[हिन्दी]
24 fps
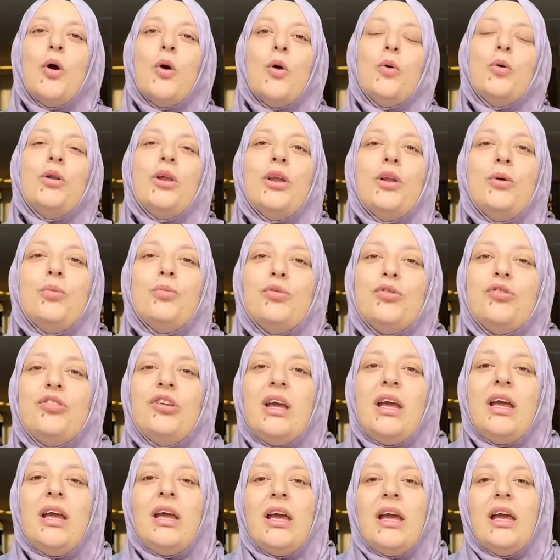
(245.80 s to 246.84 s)
उन्होंने
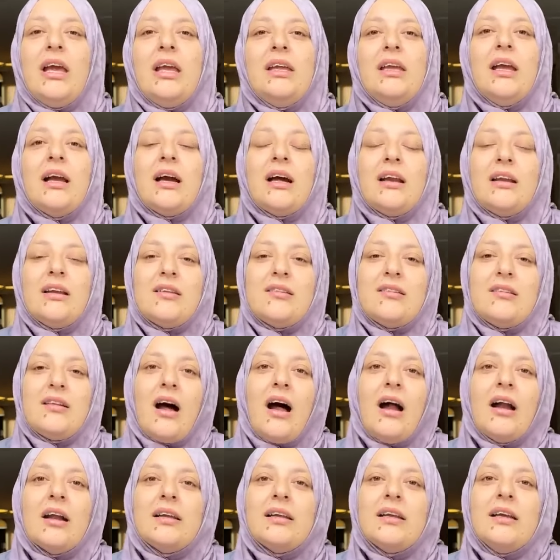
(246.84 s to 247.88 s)
मुझे ये करना
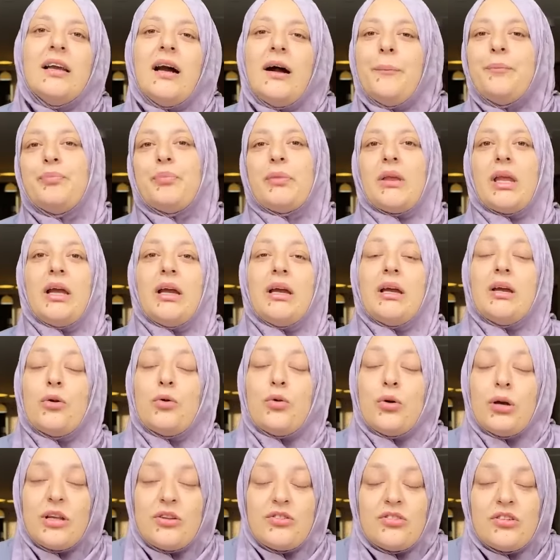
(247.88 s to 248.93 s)
स्टार्ट किया
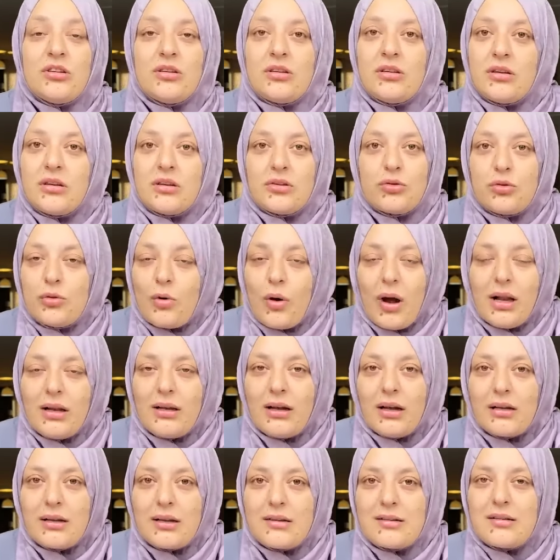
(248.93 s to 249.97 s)
क्वेश्चन सवाल करना